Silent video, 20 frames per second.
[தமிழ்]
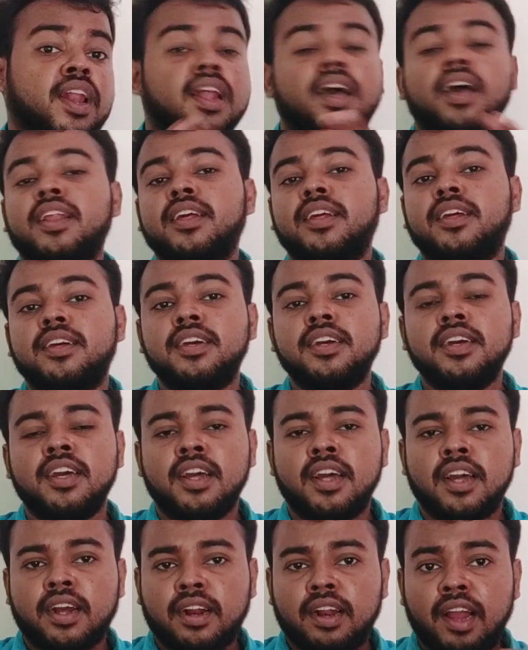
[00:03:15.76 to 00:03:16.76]
நல்லா
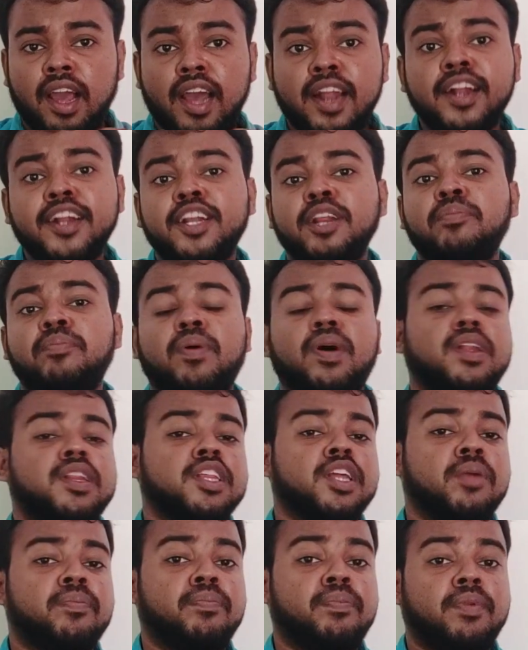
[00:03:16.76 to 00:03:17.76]
இருக்குது கிளாரிட்டி
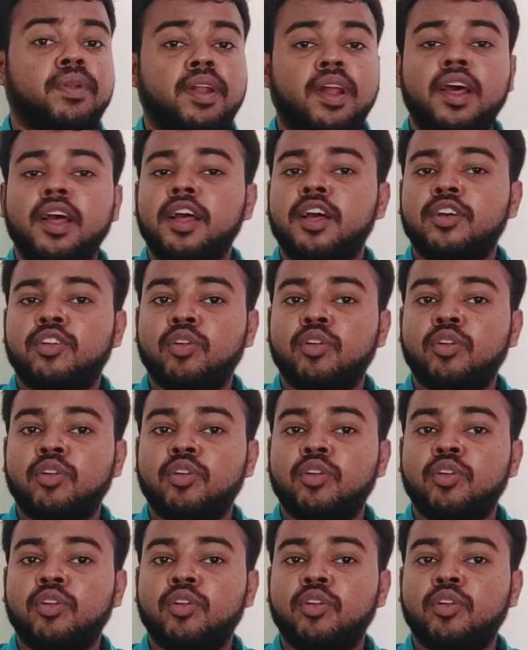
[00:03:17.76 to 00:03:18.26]
பார்த்திங்க அப்படின்னா